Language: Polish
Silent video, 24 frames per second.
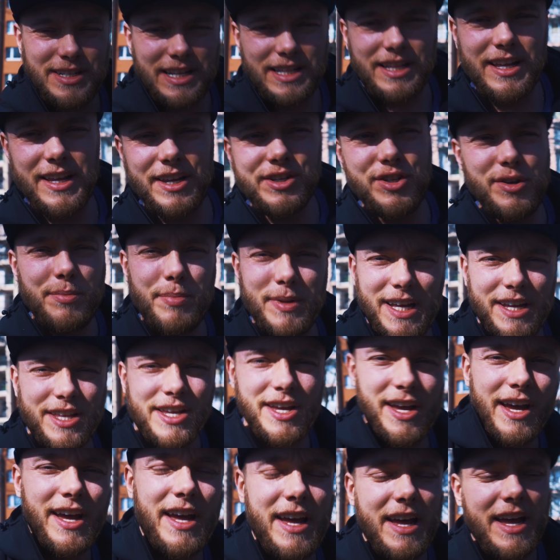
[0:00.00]
zadaję Ci
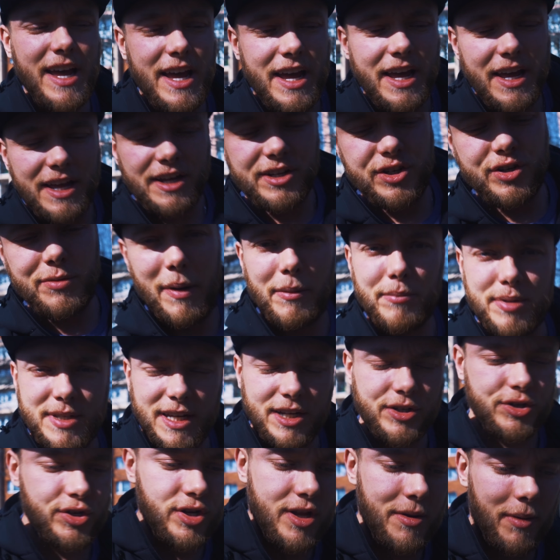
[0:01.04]
pytanie, czy mam
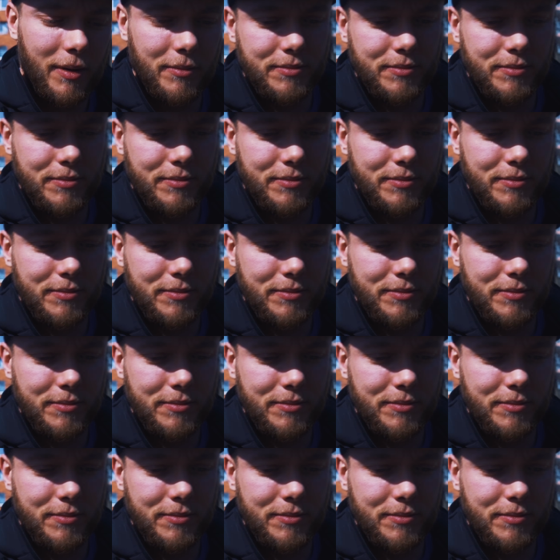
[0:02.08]
psa, czy nie